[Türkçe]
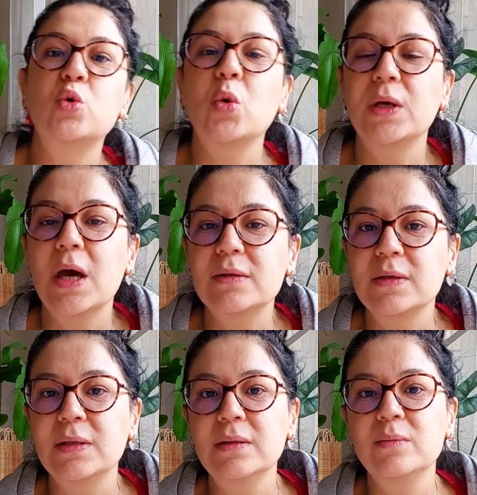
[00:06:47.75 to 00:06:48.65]
çok
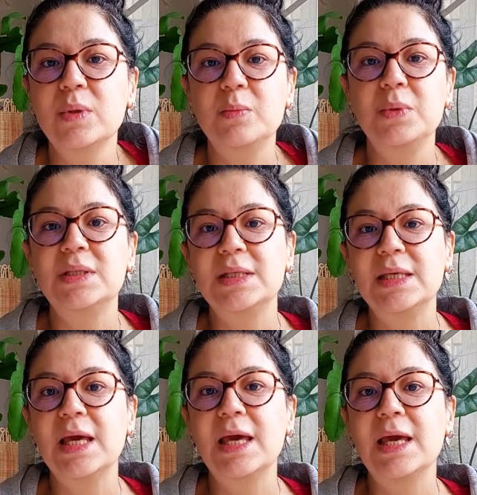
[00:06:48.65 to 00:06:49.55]
yatkın bir
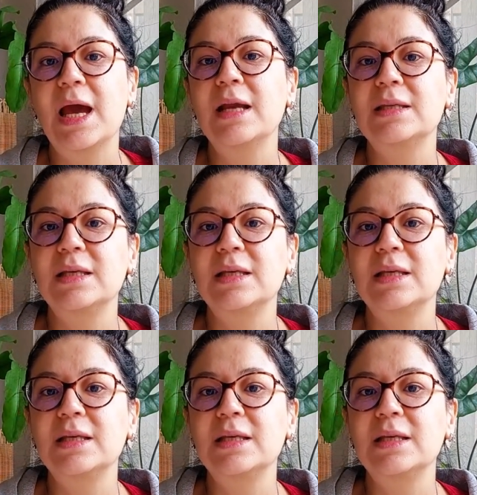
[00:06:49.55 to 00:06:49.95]
bitkiye eğer